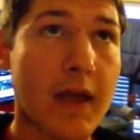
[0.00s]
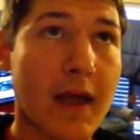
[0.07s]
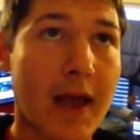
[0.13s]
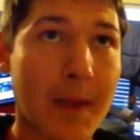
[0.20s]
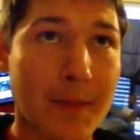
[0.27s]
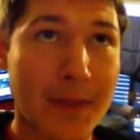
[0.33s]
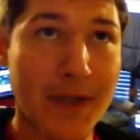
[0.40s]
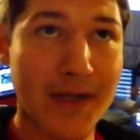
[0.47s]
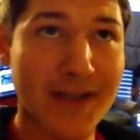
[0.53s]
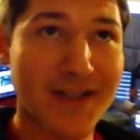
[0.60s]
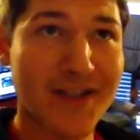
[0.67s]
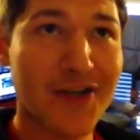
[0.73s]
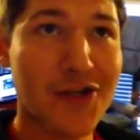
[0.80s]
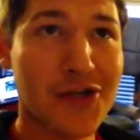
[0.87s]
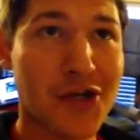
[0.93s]
après
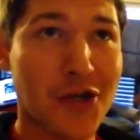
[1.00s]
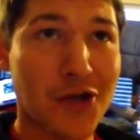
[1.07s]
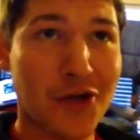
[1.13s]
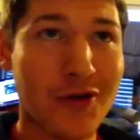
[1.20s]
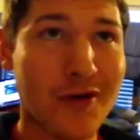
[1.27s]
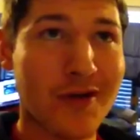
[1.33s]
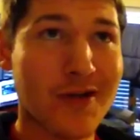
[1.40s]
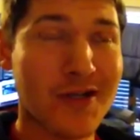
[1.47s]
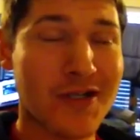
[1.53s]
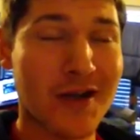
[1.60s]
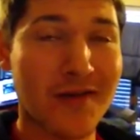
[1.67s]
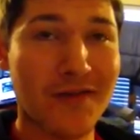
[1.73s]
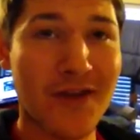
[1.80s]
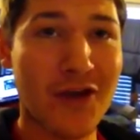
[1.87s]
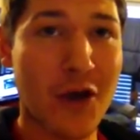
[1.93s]
ça,
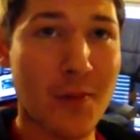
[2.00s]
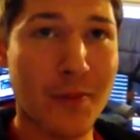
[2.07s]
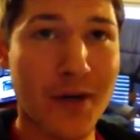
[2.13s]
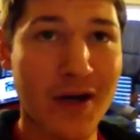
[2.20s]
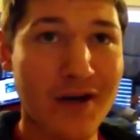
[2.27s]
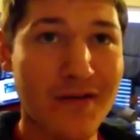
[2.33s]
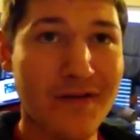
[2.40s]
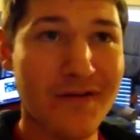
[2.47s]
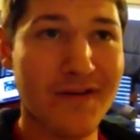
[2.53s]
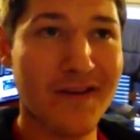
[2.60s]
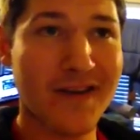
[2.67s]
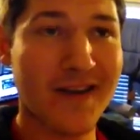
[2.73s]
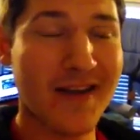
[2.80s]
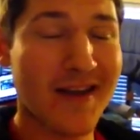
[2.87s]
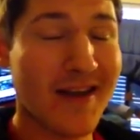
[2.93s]
j'avais un prof
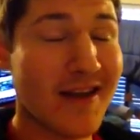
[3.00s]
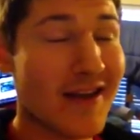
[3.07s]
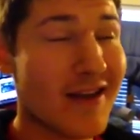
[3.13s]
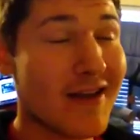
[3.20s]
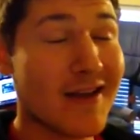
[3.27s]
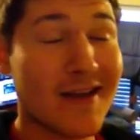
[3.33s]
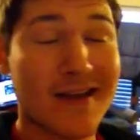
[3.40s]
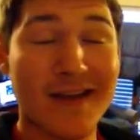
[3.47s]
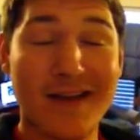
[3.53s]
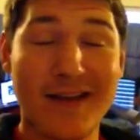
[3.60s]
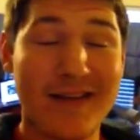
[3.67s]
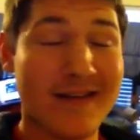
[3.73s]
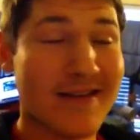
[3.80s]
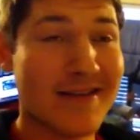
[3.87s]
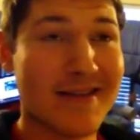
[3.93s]

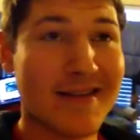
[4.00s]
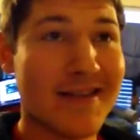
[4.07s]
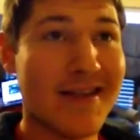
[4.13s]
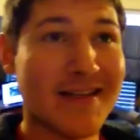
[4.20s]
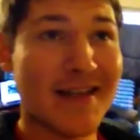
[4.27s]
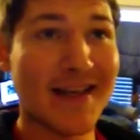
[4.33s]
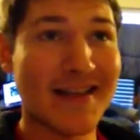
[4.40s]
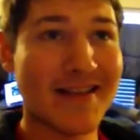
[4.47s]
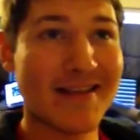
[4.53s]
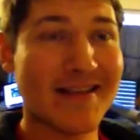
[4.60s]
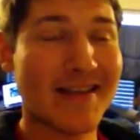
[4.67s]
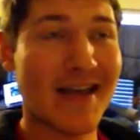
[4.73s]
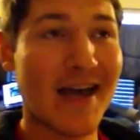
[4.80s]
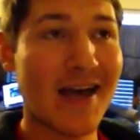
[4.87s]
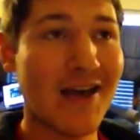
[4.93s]
qui était
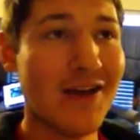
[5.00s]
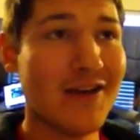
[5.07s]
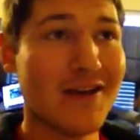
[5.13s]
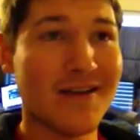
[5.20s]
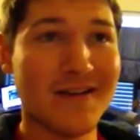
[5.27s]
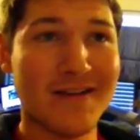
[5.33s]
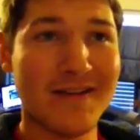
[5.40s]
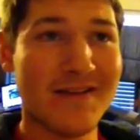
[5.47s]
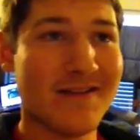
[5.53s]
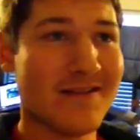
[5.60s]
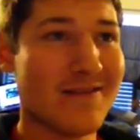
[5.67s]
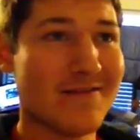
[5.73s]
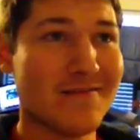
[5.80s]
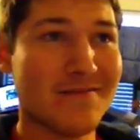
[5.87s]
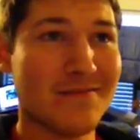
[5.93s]
très
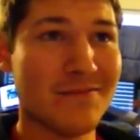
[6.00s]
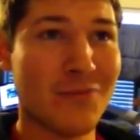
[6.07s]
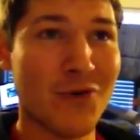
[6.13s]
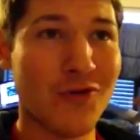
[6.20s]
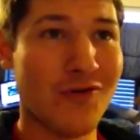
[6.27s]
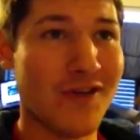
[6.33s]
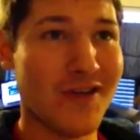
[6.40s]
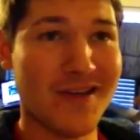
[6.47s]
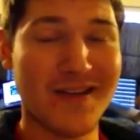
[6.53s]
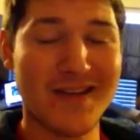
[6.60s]
mauvais.